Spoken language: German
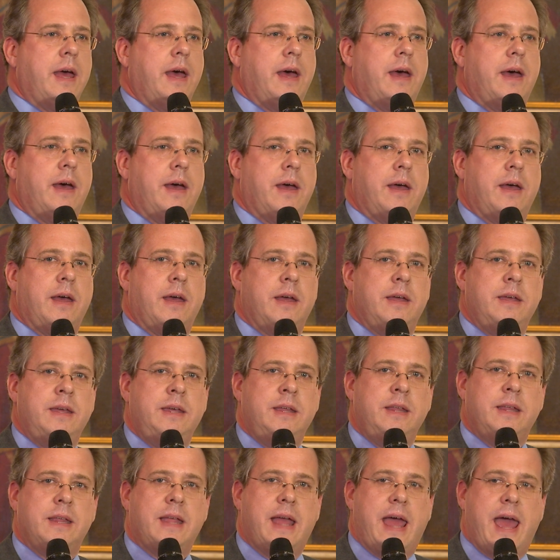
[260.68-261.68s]
äh,
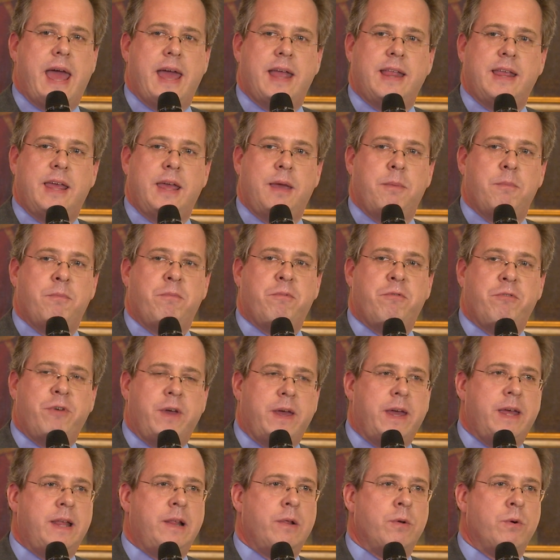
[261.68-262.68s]
in eine
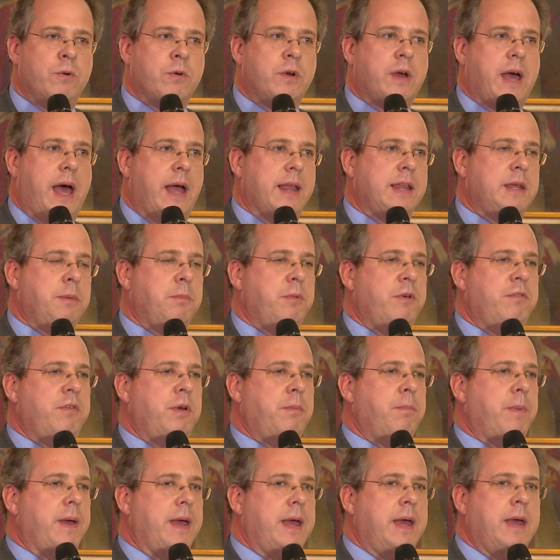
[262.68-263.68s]
Empfehlung an die
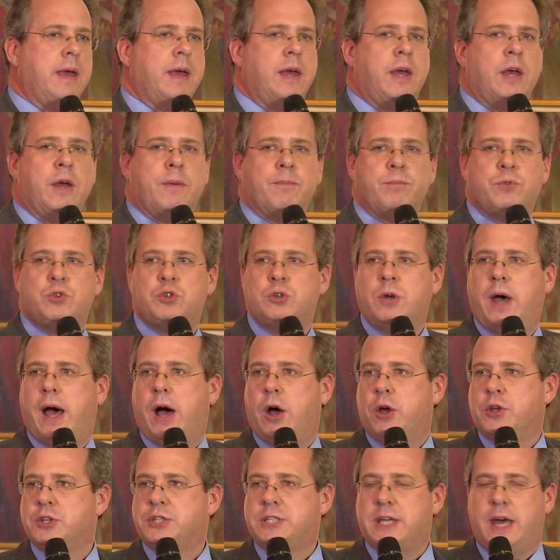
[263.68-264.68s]
BWB zur
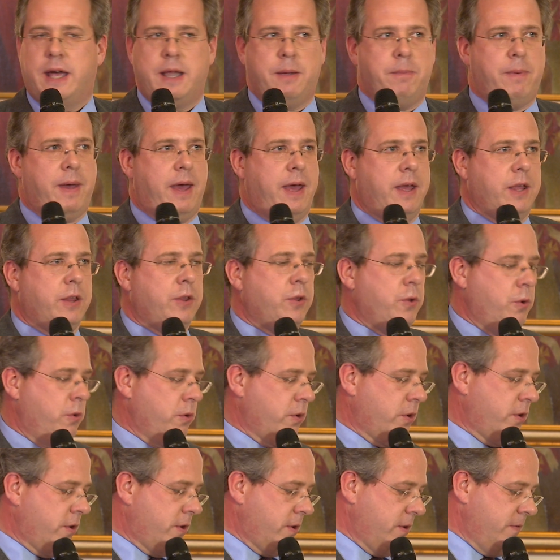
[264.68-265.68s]

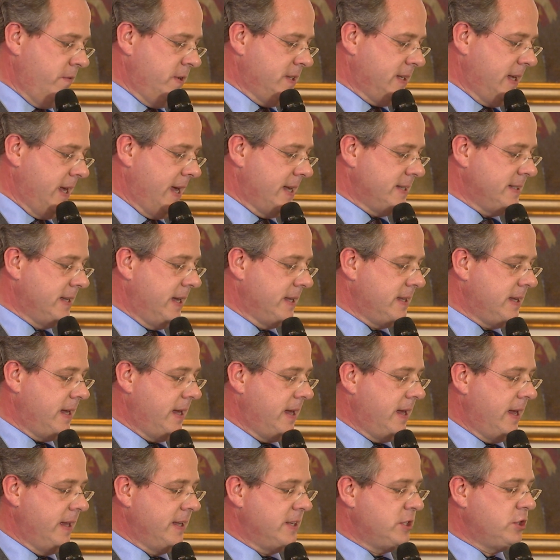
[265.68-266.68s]
Ausarbeitung, wie es geheißen
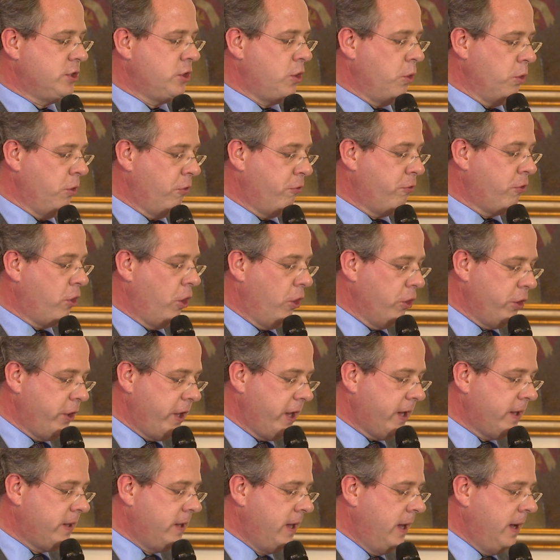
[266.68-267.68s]
hat, eines Code of
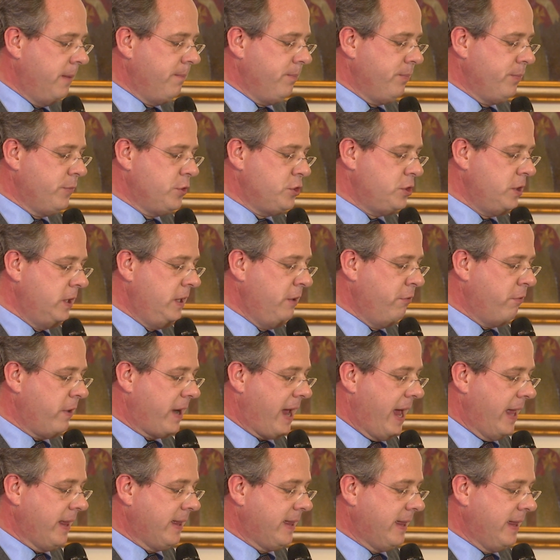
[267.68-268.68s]
Conduct zur
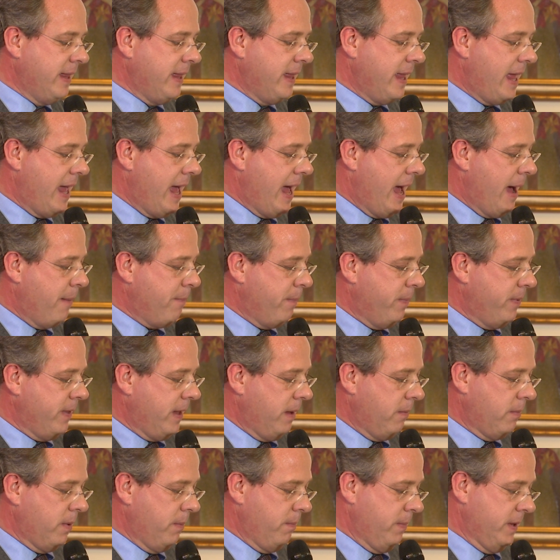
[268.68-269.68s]

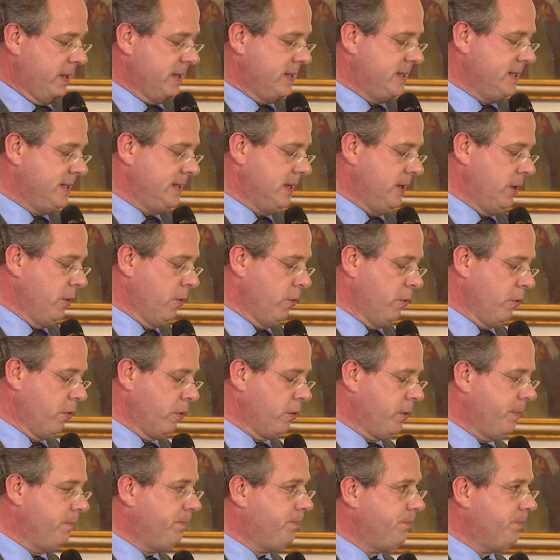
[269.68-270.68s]
Lieferanten-Abnehmer-Beziehung.